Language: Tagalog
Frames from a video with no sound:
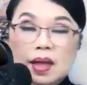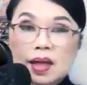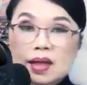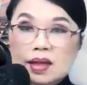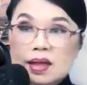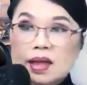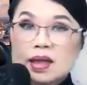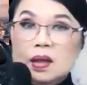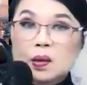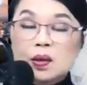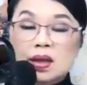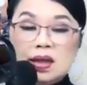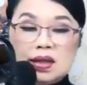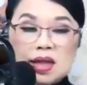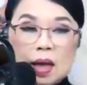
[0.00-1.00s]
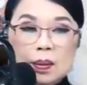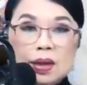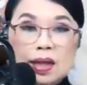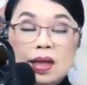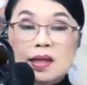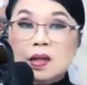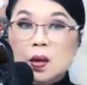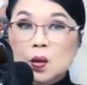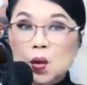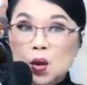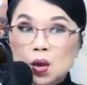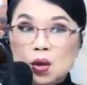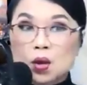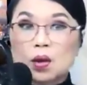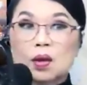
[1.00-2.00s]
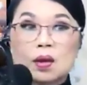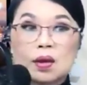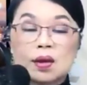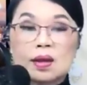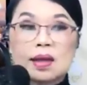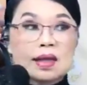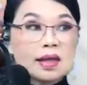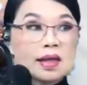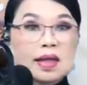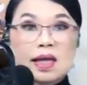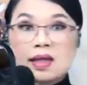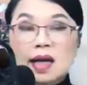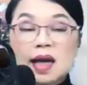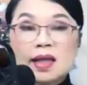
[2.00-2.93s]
Kasi ganito sinasabi nila, siguro kasi nasa